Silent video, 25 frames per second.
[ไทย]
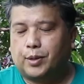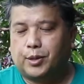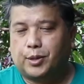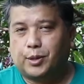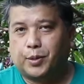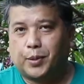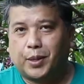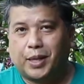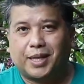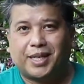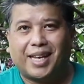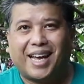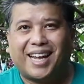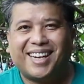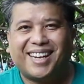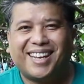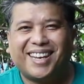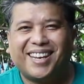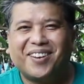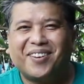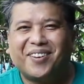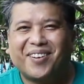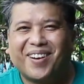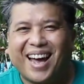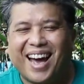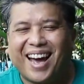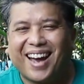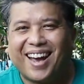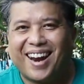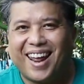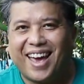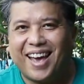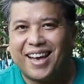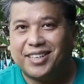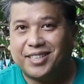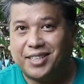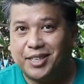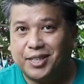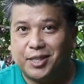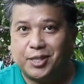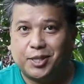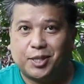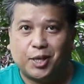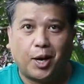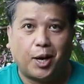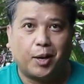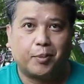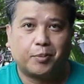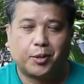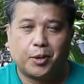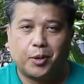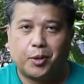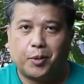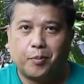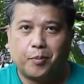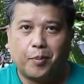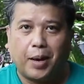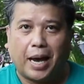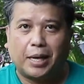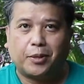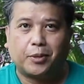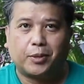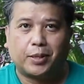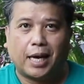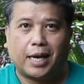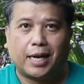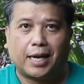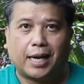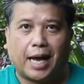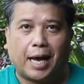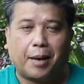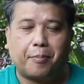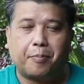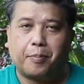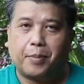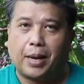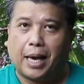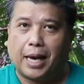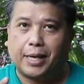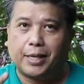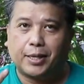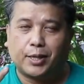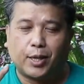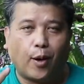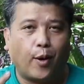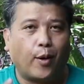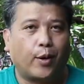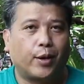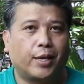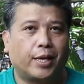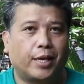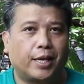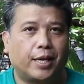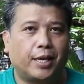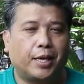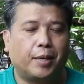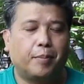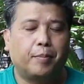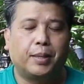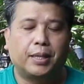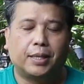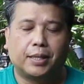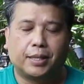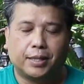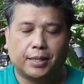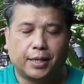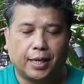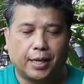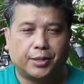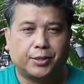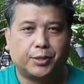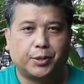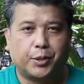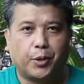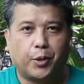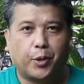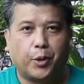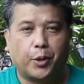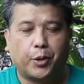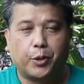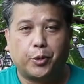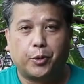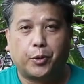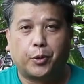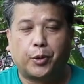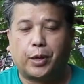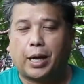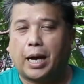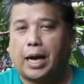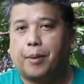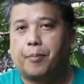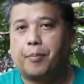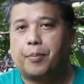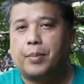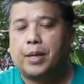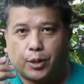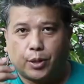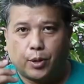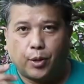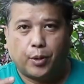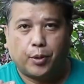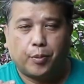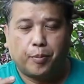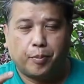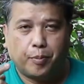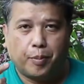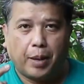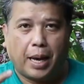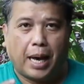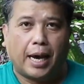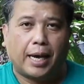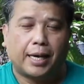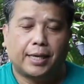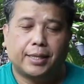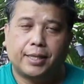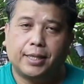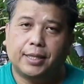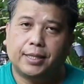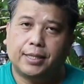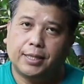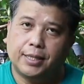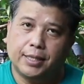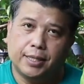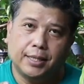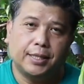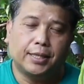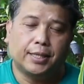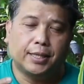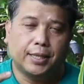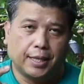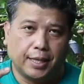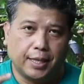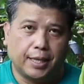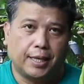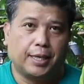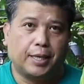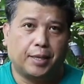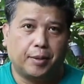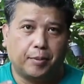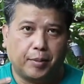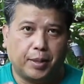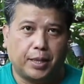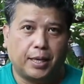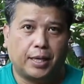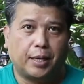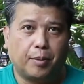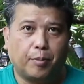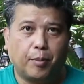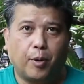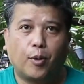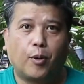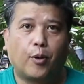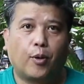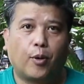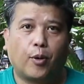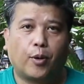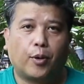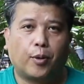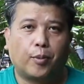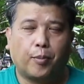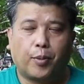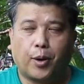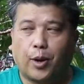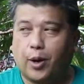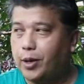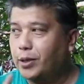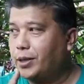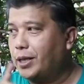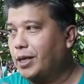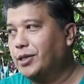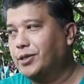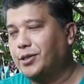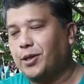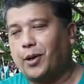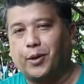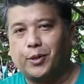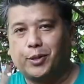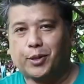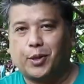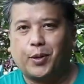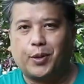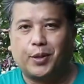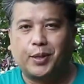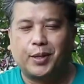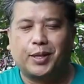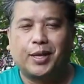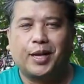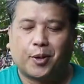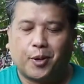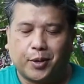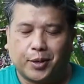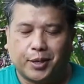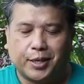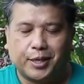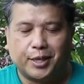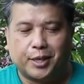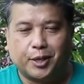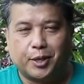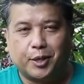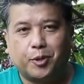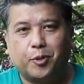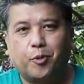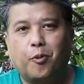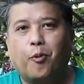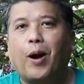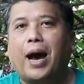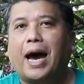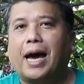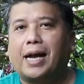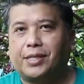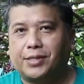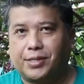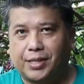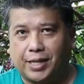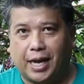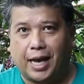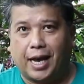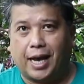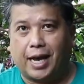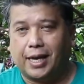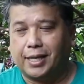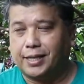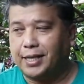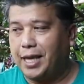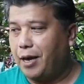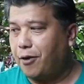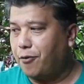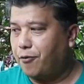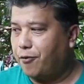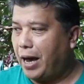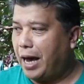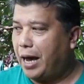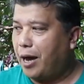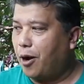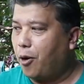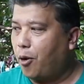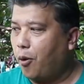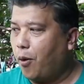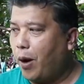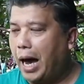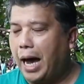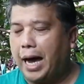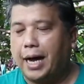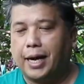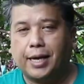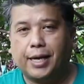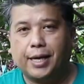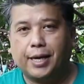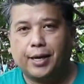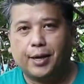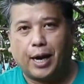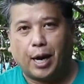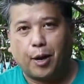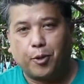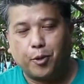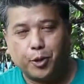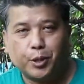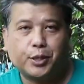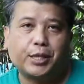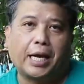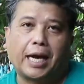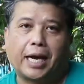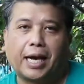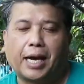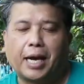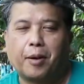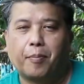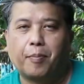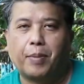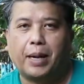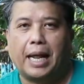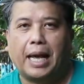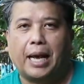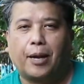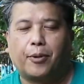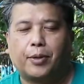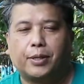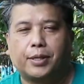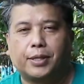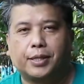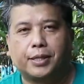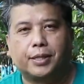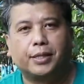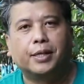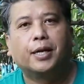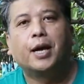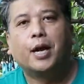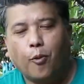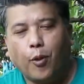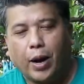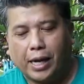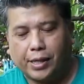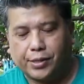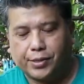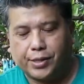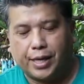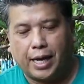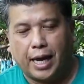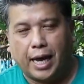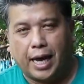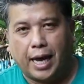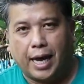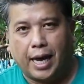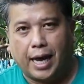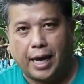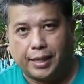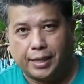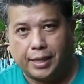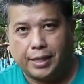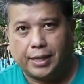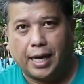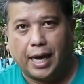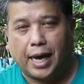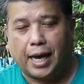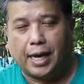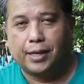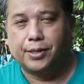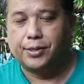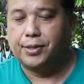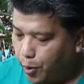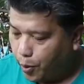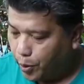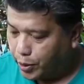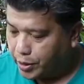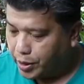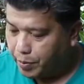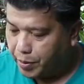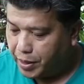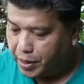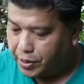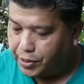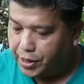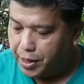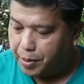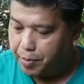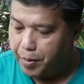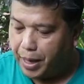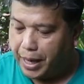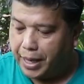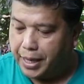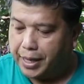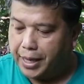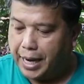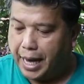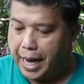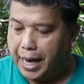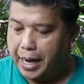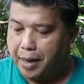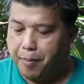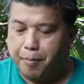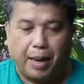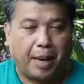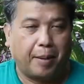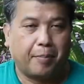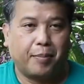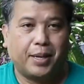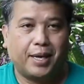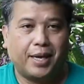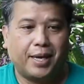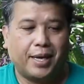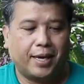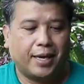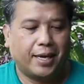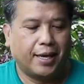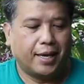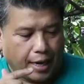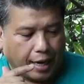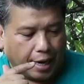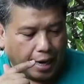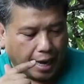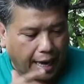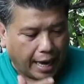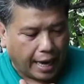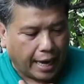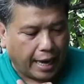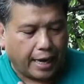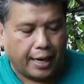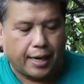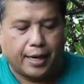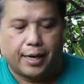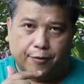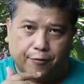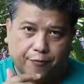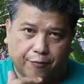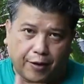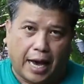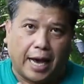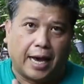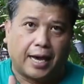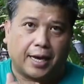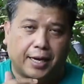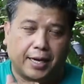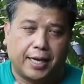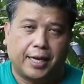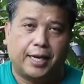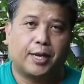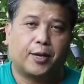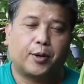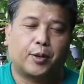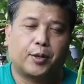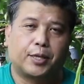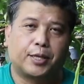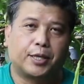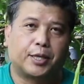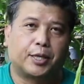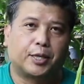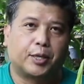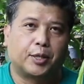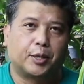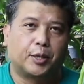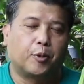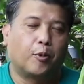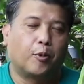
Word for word: สวัสดีท่านที่รักและชื่นชอบต้นไม้ทุกท่านครับ ในตอนนี้มือเย็นสตูดิโออยู่กับ ต้นไม้ที่ชื่อดีมีมงคล เพราะทั้งสองต้นก็คือวาสนา แต่ฝั่งขวานี่เรารู้จักกันไปแล้วก็คือ วาสนาอธิษฐานโดยจะมีเส้นใบด่างแบบนี้ และฝั่งนี้ก็คือ